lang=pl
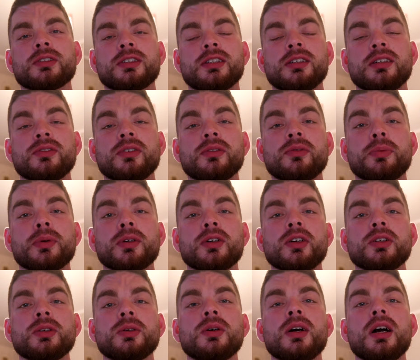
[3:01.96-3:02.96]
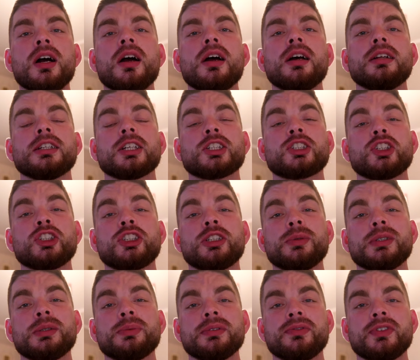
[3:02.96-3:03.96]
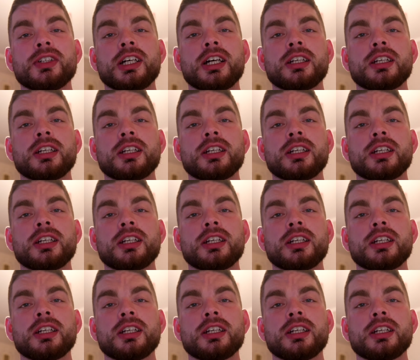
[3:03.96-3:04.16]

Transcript: hotelową w pokoju. Na szczęście mieliśmy dwie